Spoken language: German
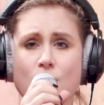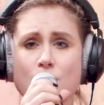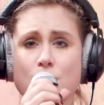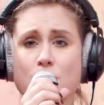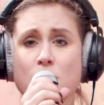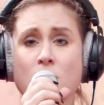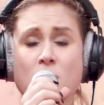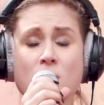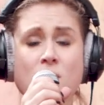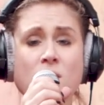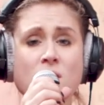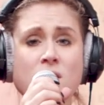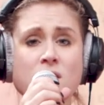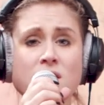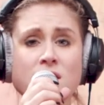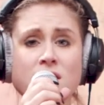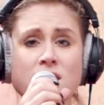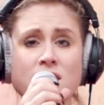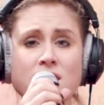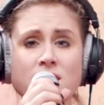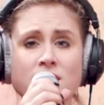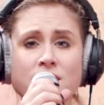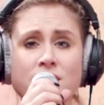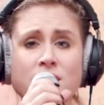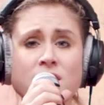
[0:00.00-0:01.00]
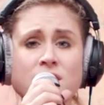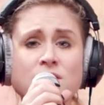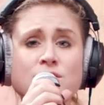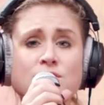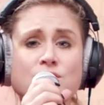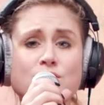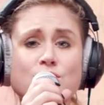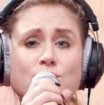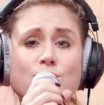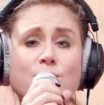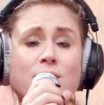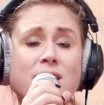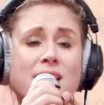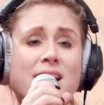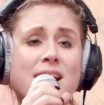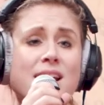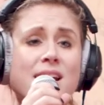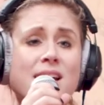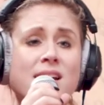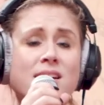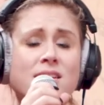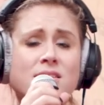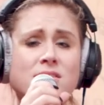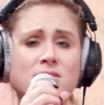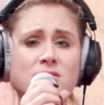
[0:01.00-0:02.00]
burning the
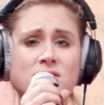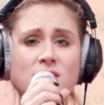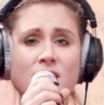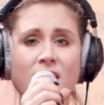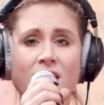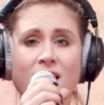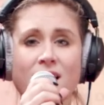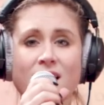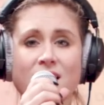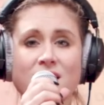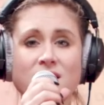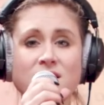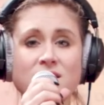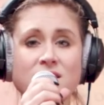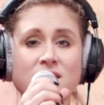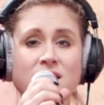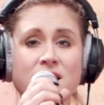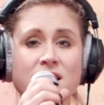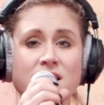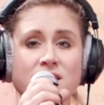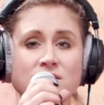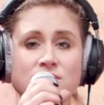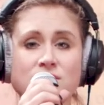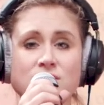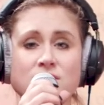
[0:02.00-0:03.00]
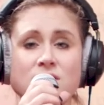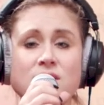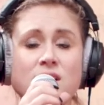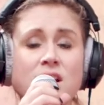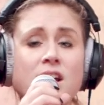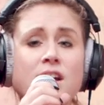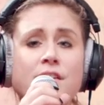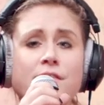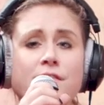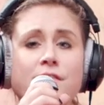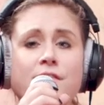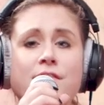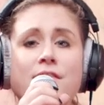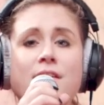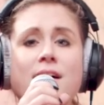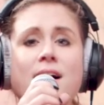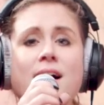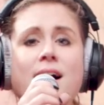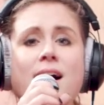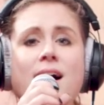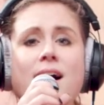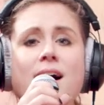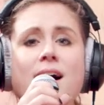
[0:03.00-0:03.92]
trees, and I see fire,